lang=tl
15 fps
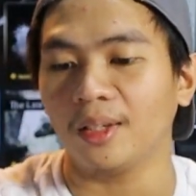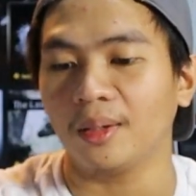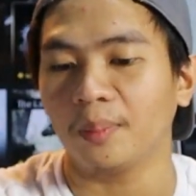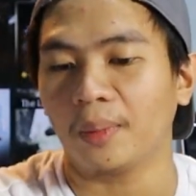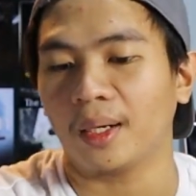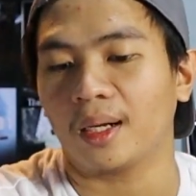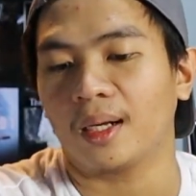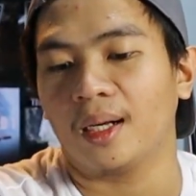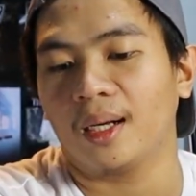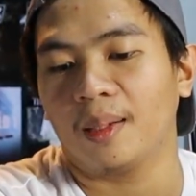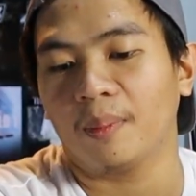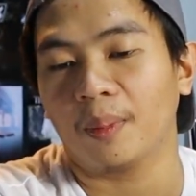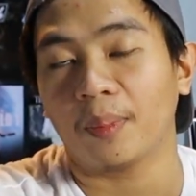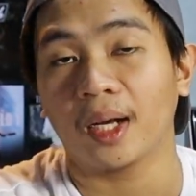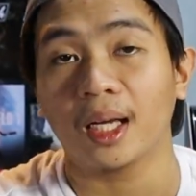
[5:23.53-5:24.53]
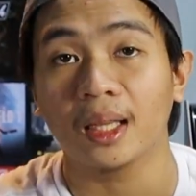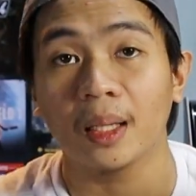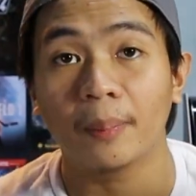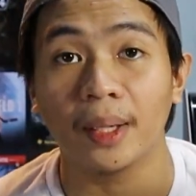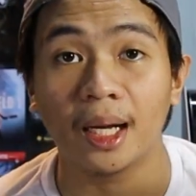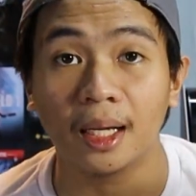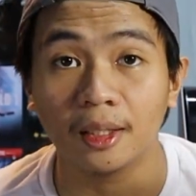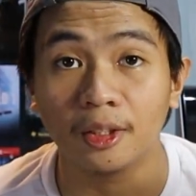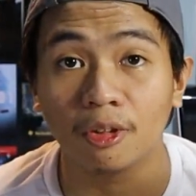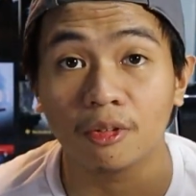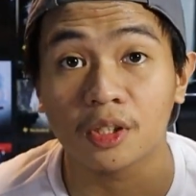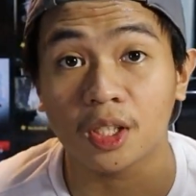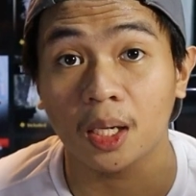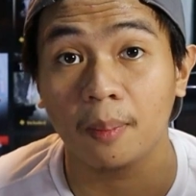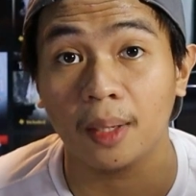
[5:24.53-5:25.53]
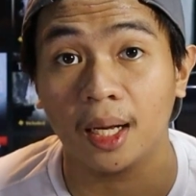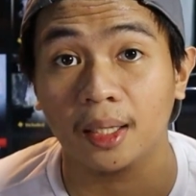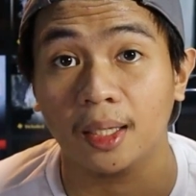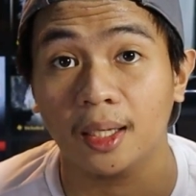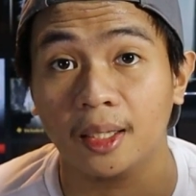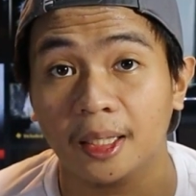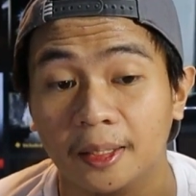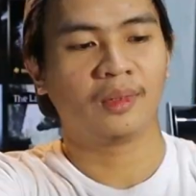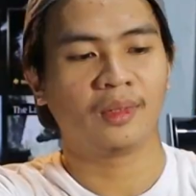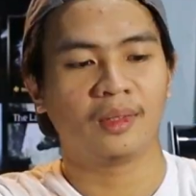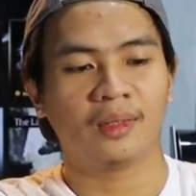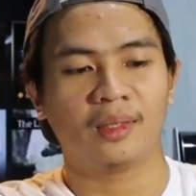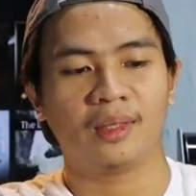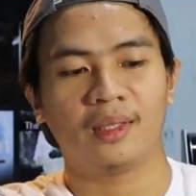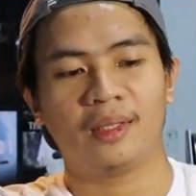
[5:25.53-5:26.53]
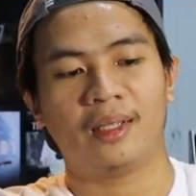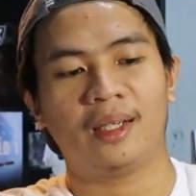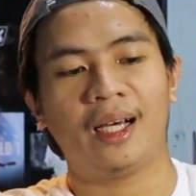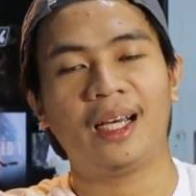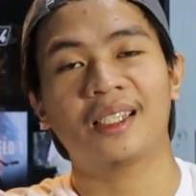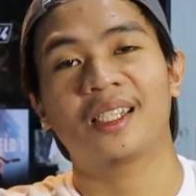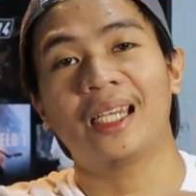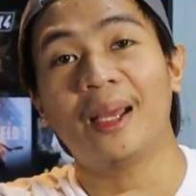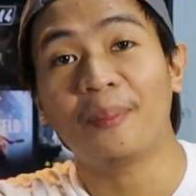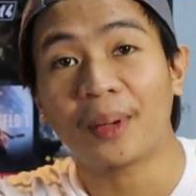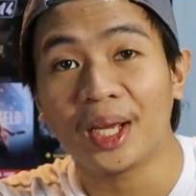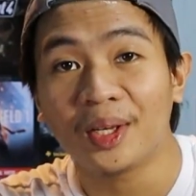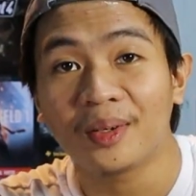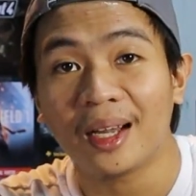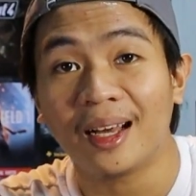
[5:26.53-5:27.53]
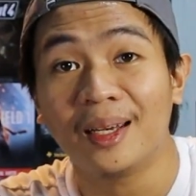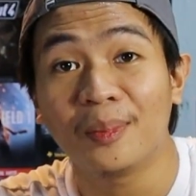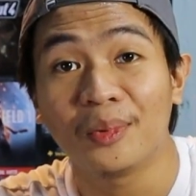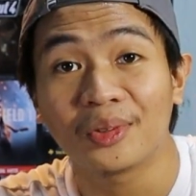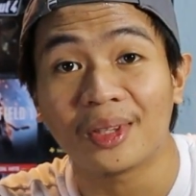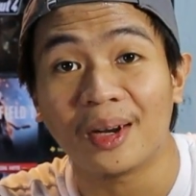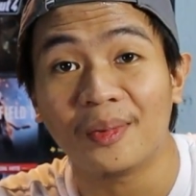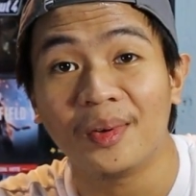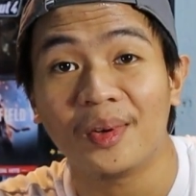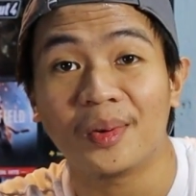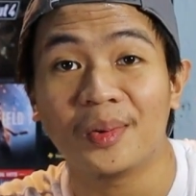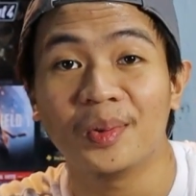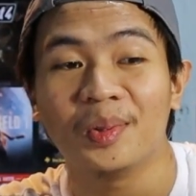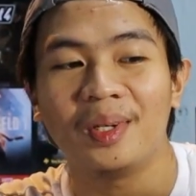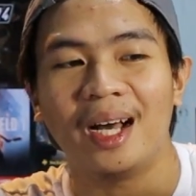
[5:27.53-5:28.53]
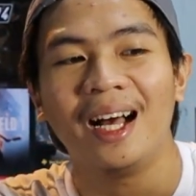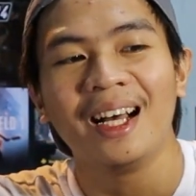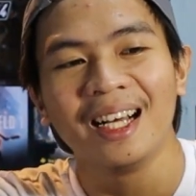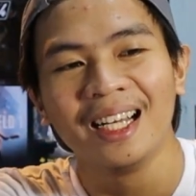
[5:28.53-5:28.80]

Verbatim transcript: yon para mapaganda pa natin yung stream natin. At syempre, yung nakalimutan ko nung una,